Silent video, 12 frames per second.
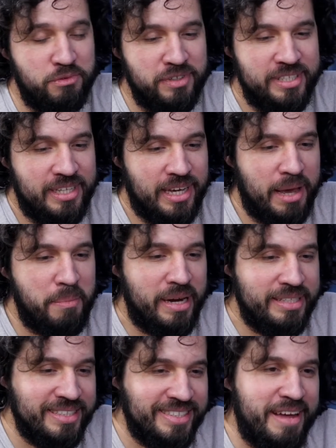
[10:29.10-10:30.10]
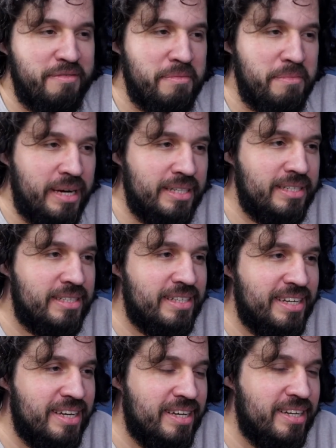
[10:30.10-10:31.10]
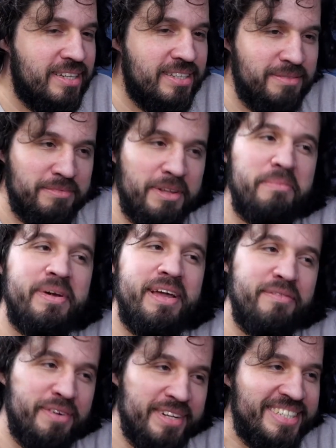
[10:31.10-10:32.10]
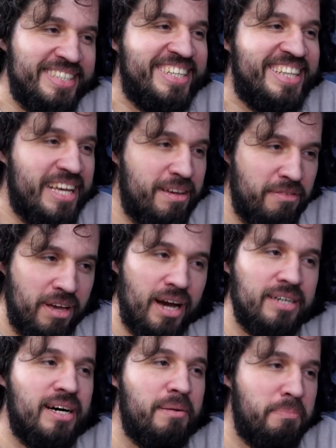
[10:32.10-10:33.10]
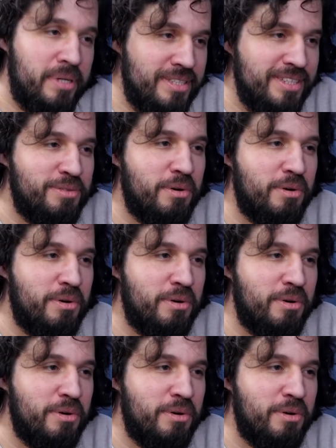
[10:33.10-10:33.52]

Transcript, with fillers: vou dizer que é mais leve, mas assim. Também é foda que você tem que ficar lá pedindo